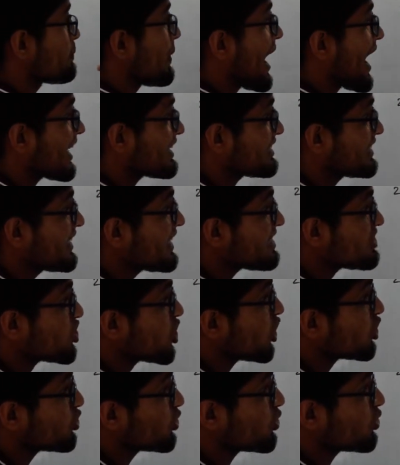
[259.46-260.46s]
ভাগ শেষ
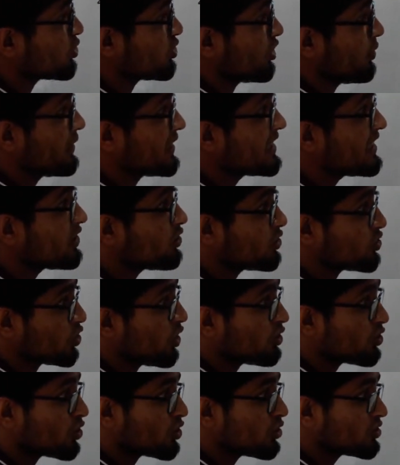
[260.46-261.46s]
সংগ্রহ করতে হবে কি
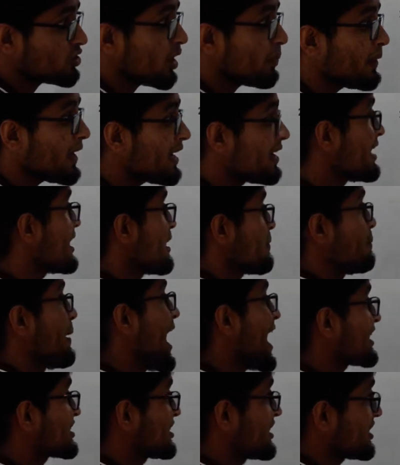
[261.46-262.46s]
সংগ্রহ করতে হবে
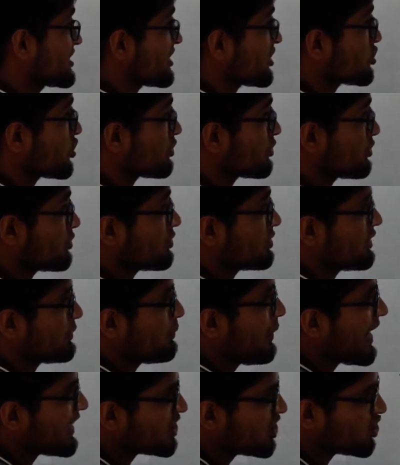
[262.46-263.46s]
ভাগ শেষটা সংগ্রহ করতে
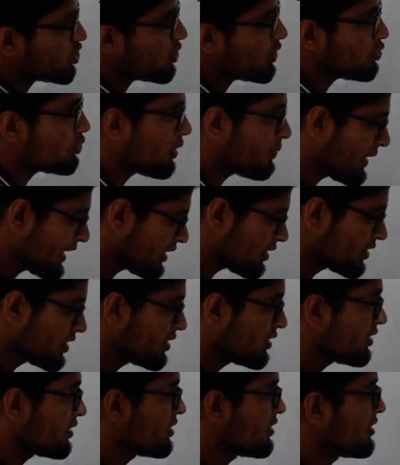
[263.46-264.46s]
হবে ভাগ শেষ কত আমার
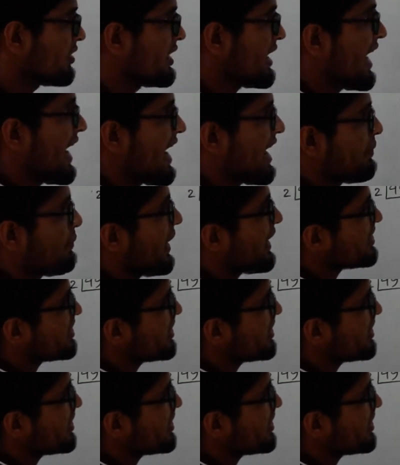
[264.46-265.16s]
হ্যাঁ ভাগ